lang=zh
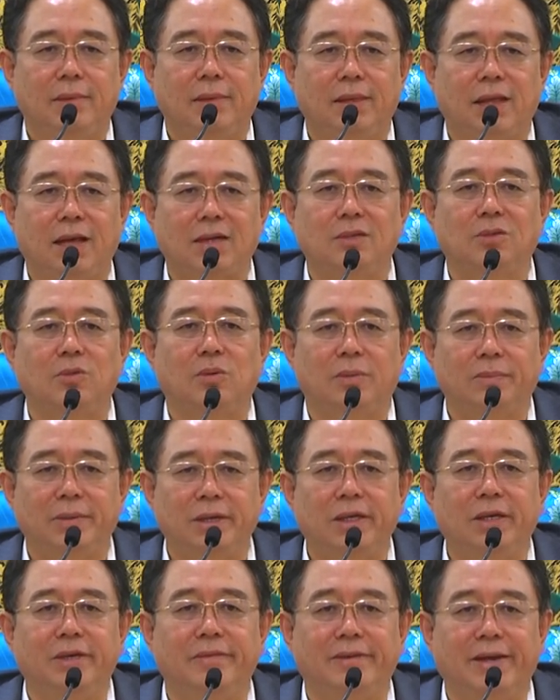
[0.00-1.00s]
但是我
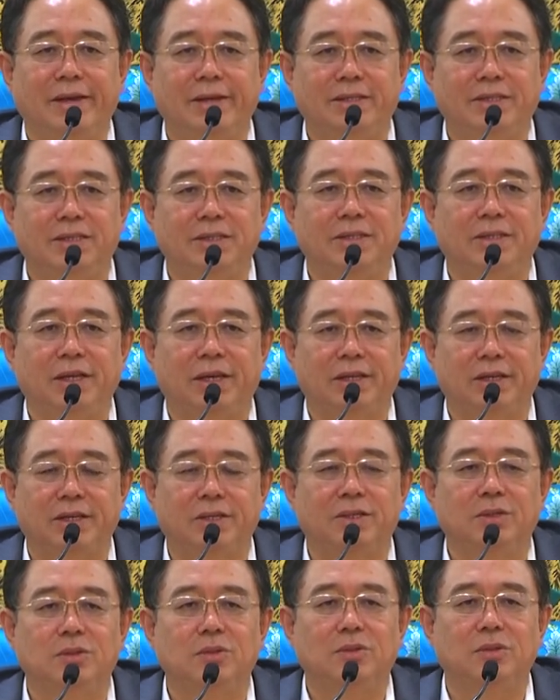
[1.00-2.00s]
们以为今天的
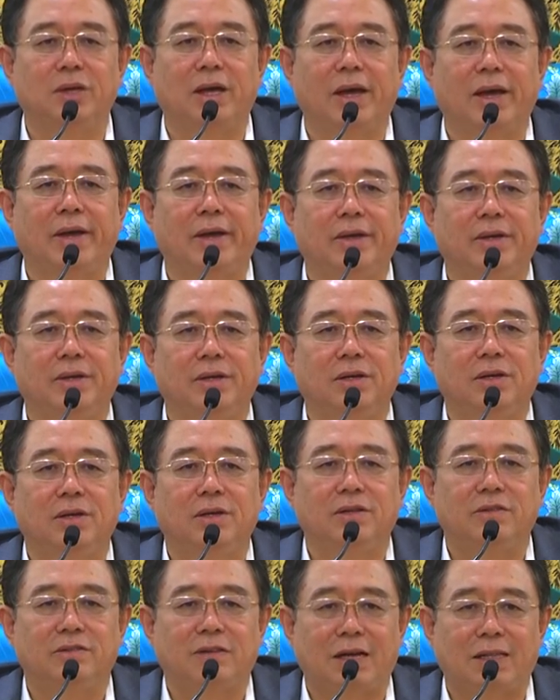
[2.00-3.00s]
科学
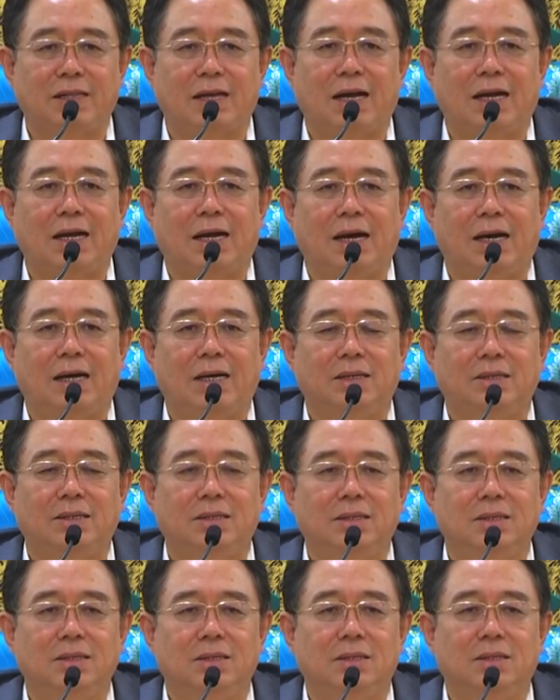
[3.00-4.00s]
发达了，
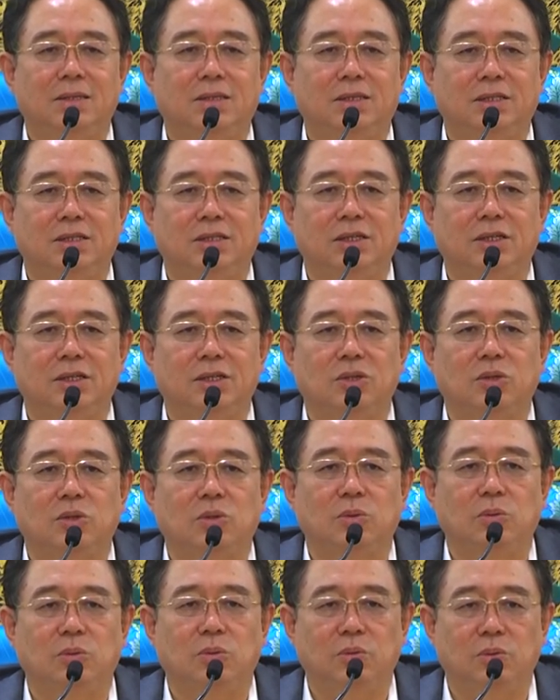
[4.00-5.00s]
这些
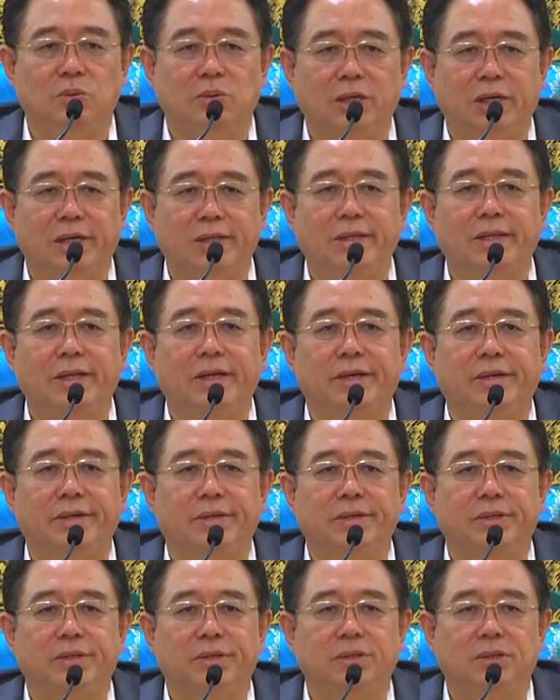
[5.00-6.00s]
古人
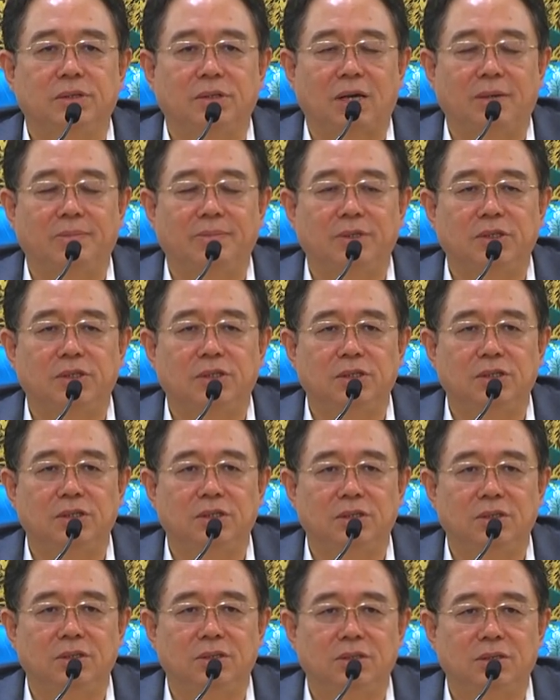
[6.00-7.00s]
的他们
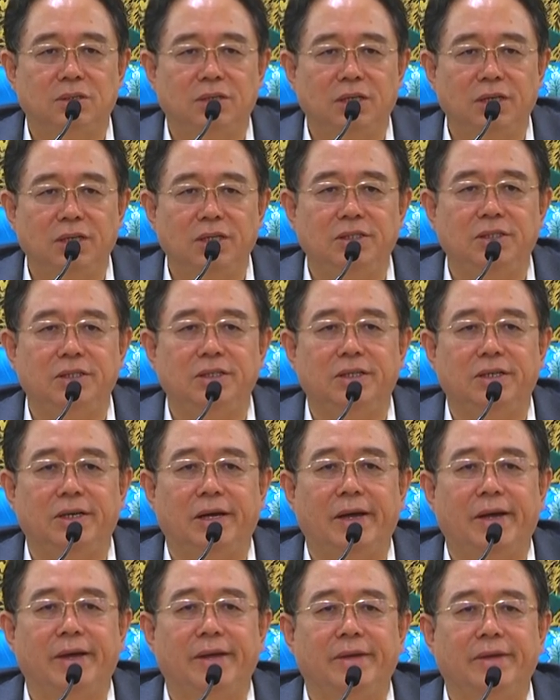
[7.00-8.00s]
是低级的
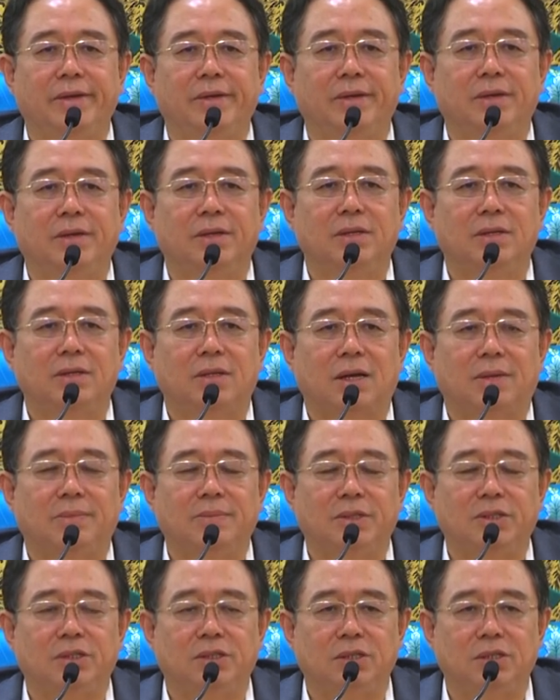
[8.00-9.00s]
人，他
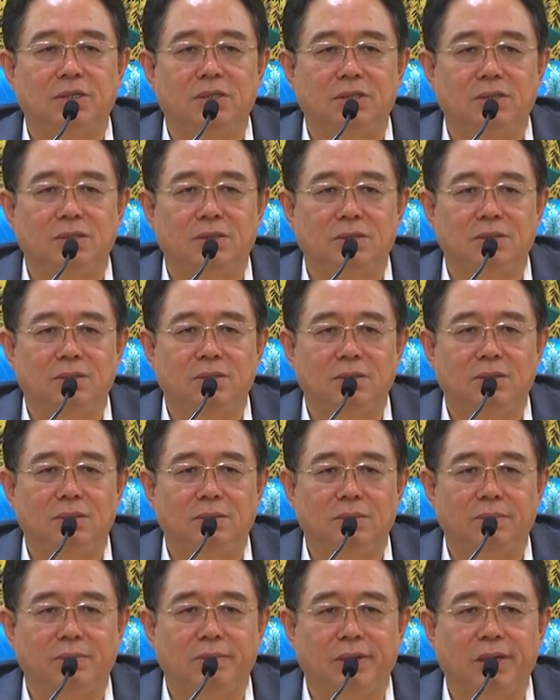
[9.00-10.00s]
们是
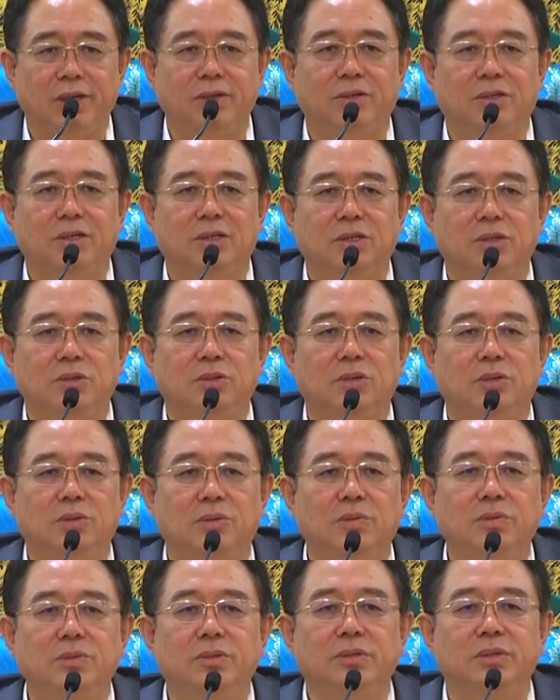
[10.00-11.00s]
没有科学
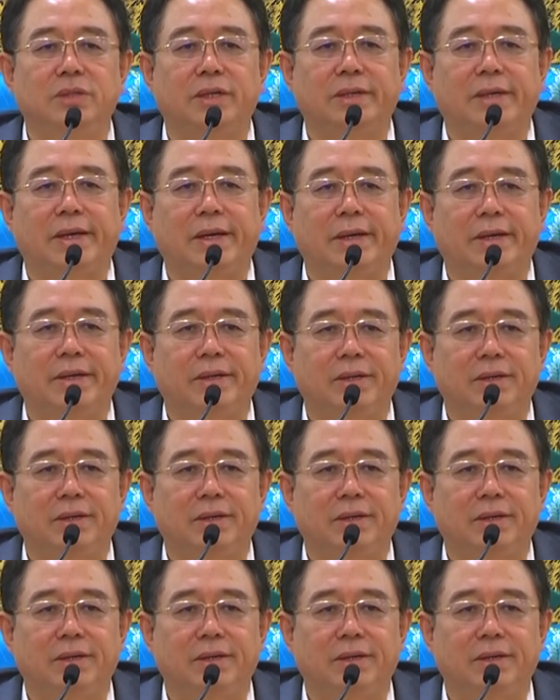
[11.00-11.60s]
工具的人。